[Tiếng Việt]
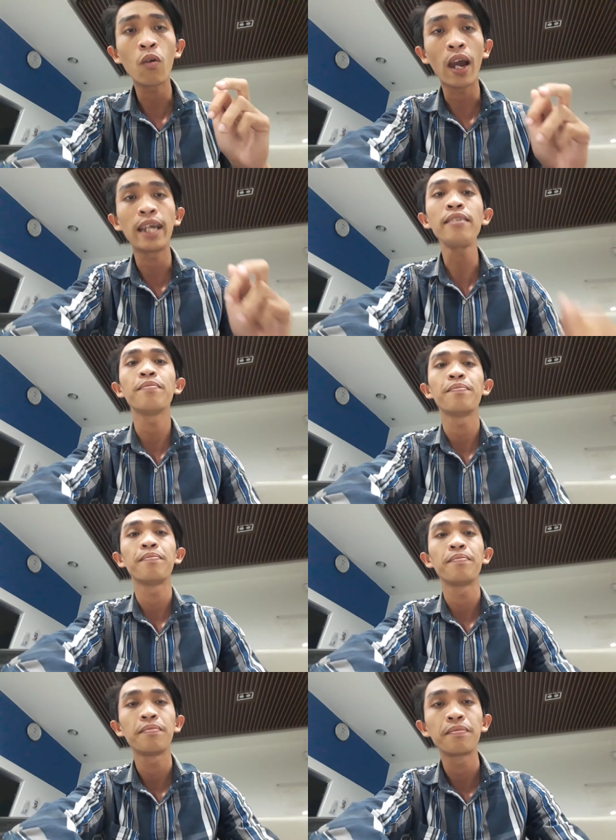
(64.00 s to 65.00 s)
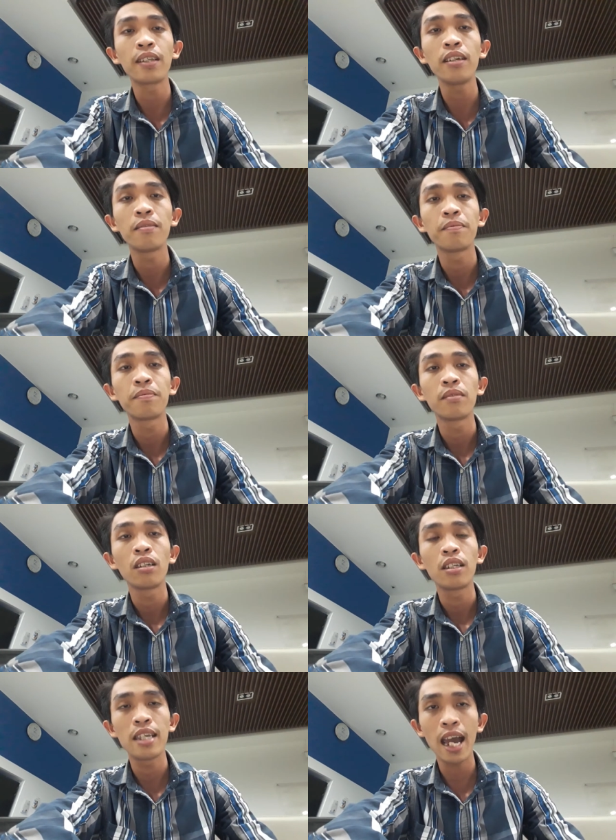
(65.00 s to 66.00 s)
ngoãn đó.
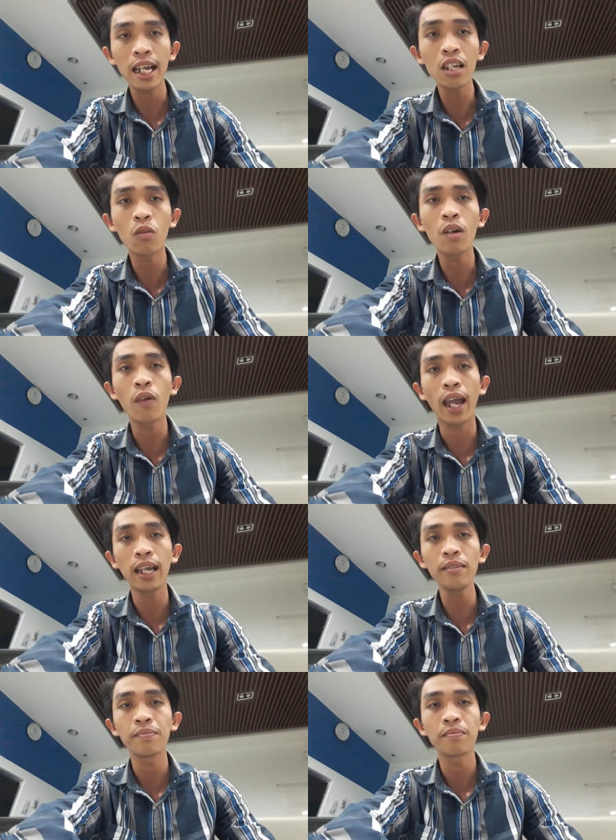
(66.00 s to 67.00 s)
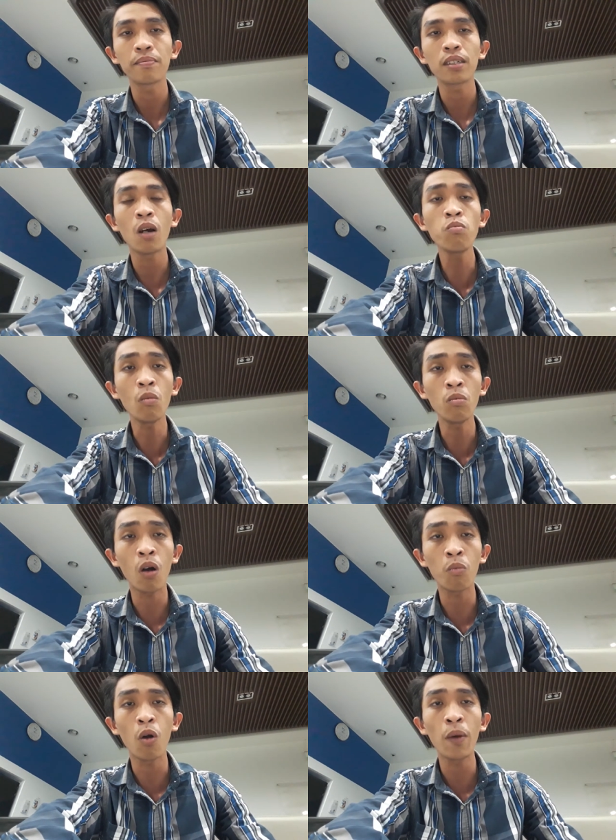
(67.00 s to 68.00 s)
dạy rất là ngoan ngoãn đóng
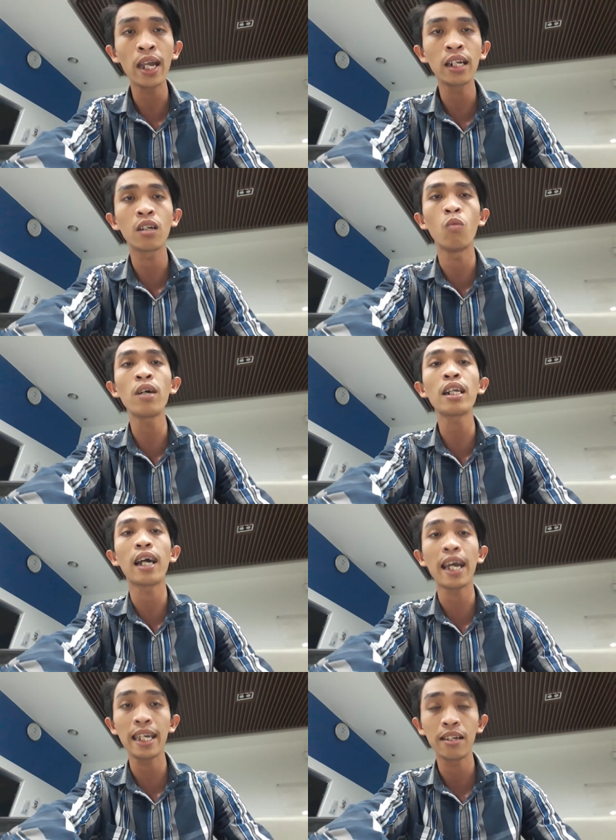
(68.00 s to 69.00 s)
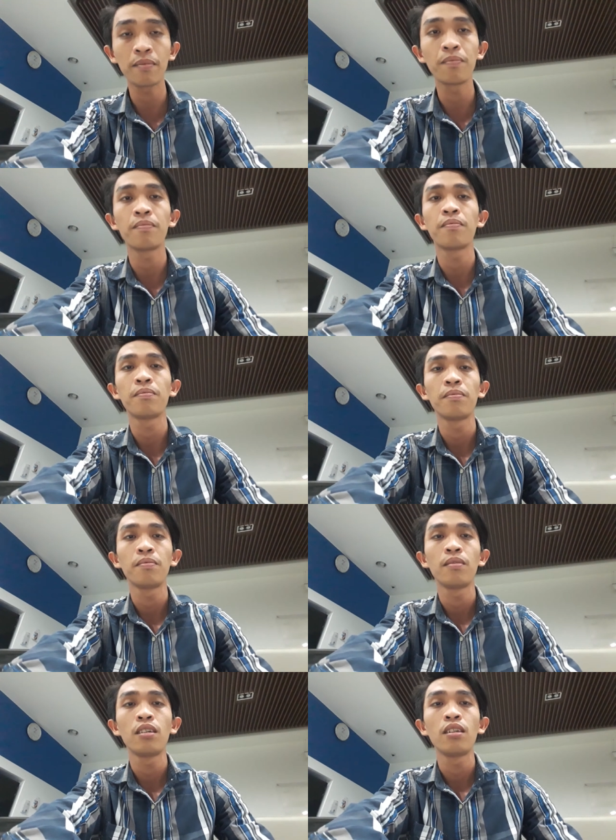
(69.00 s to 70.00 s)
một bộ phim cũng rất là hay
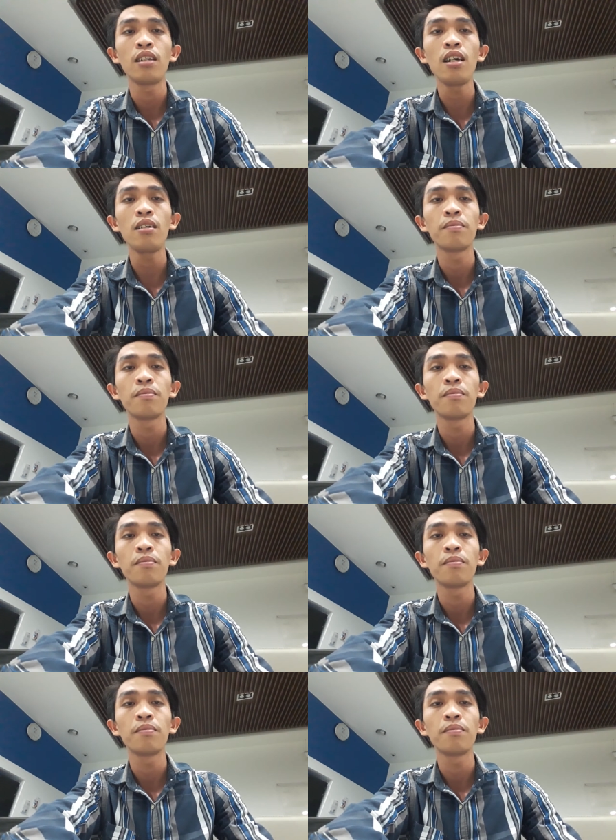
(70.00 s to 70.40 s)
đó